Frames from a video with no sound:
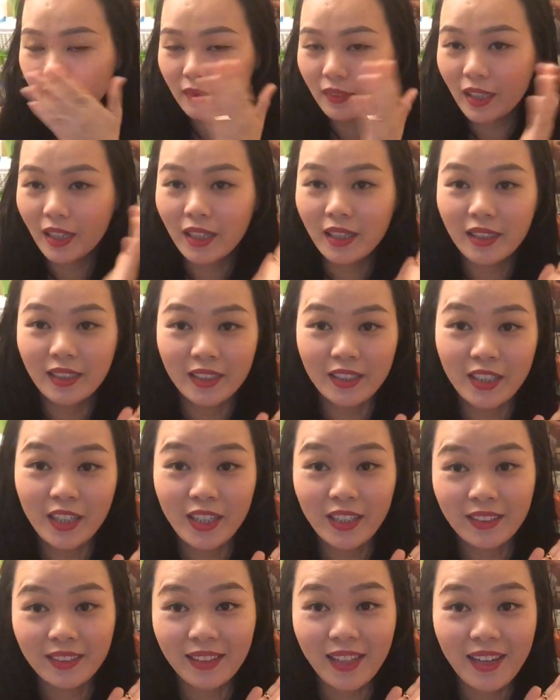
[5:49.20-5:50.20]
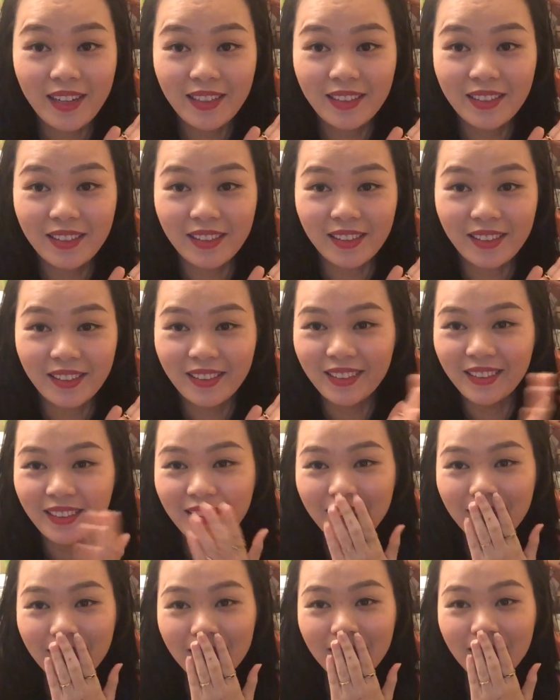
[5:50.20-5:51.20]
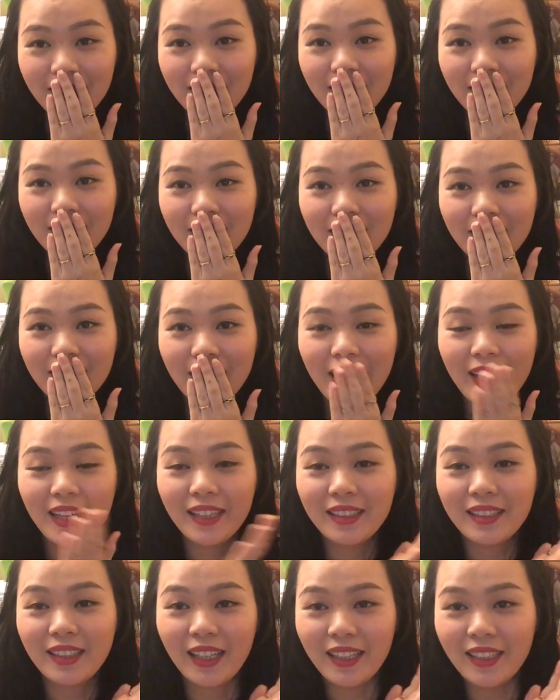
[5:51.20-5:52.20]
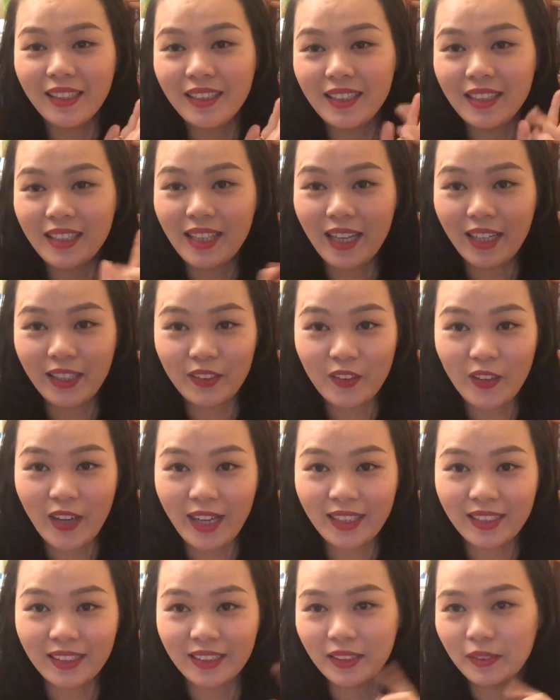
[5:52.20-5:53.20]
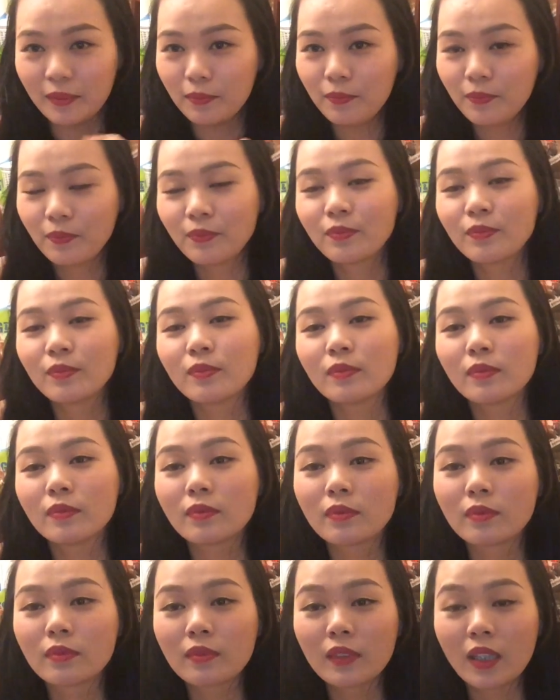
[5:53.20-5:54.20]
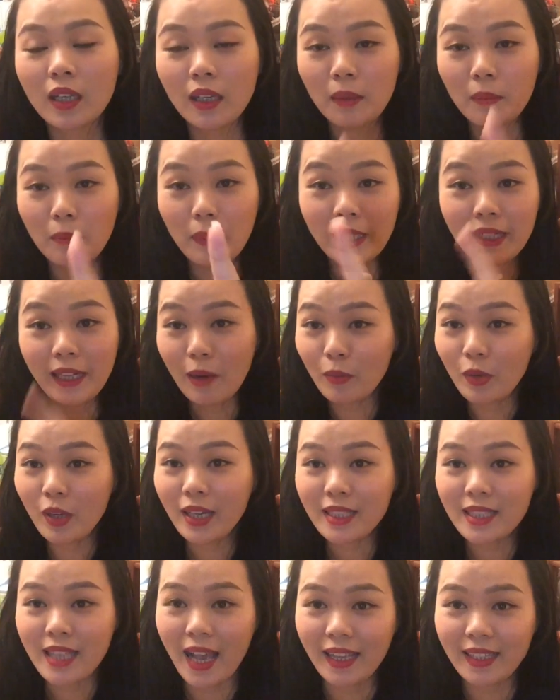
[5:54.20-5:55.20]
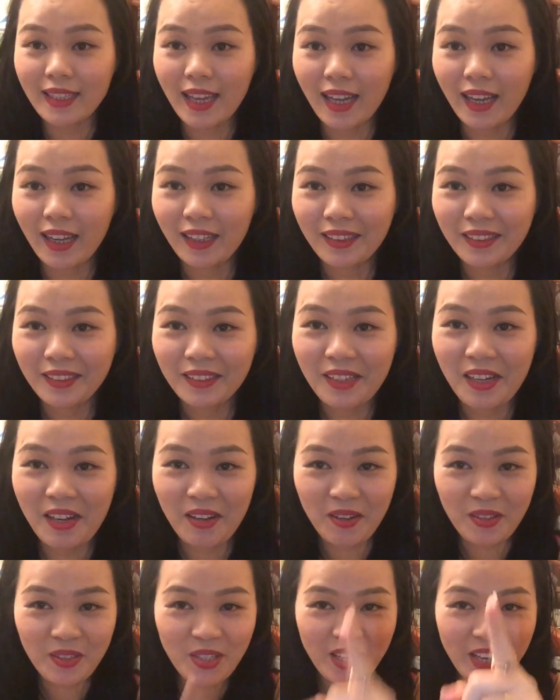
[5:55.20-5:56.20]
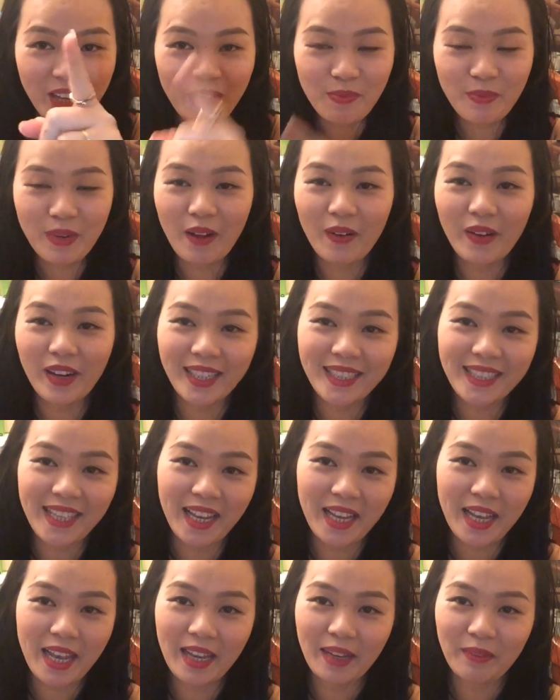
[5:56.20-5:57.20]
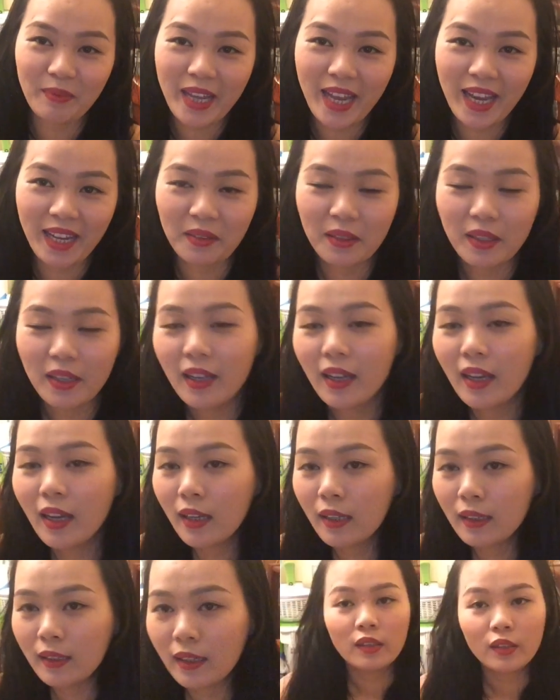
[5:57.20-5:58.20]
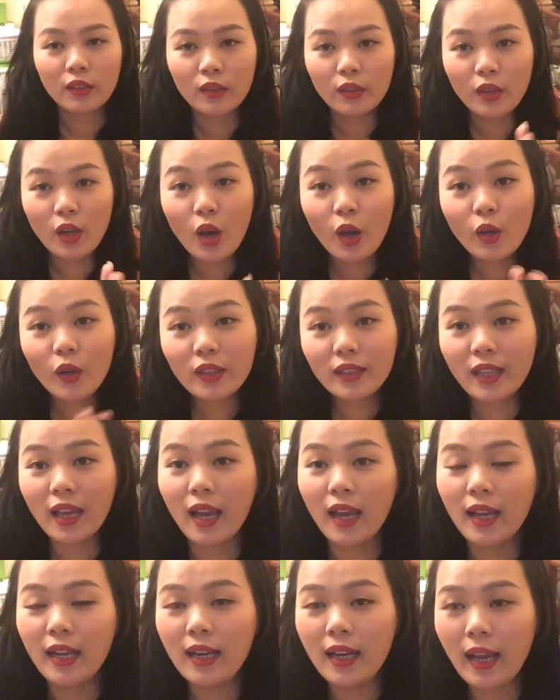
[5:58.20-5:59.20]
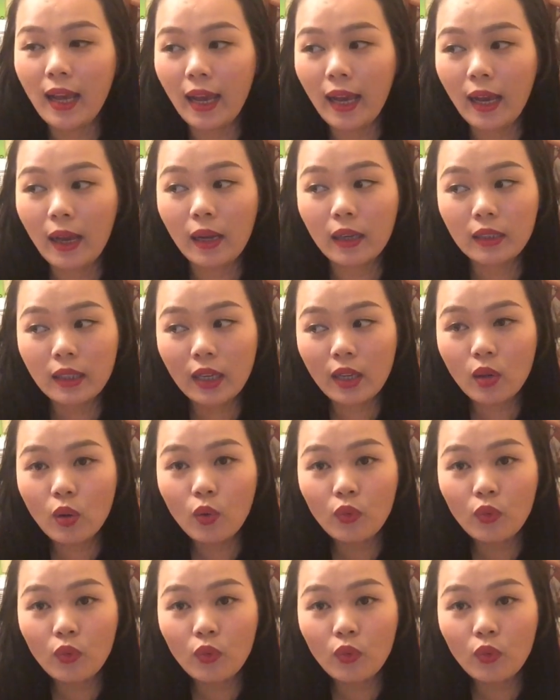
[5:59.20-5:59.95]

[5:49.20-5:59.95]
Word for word: nơi riêng tư, yên tĩnh chỉ dành cho hai người. Mình không nói khách sạn nha, đừng có suy nghĩ trong đầu là khách sạn nha mấy anh. Đó có thể là cái